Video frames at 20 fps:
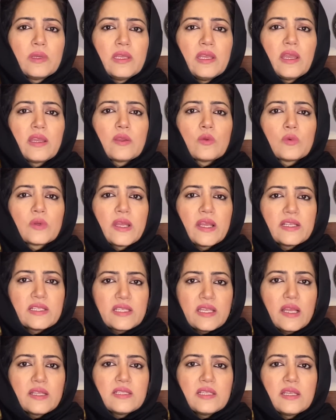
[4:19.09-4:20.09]
रही है कि उनका एक
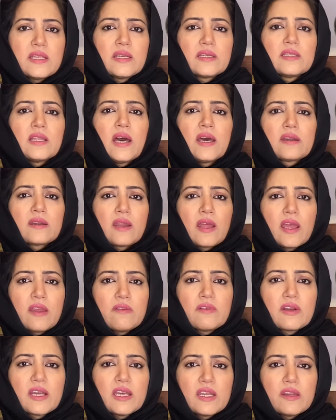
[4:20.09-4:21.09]
सियासी किरदार रहा है
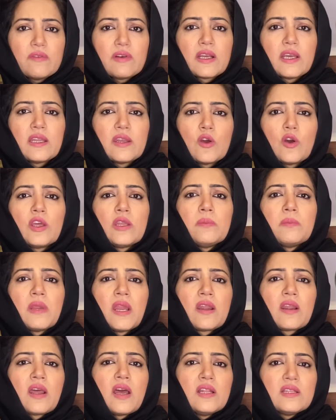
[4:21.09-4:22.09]
वगैरह वगैरह और
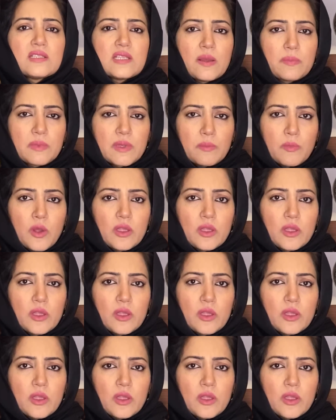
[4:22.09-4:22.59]
इमरान खान साहब के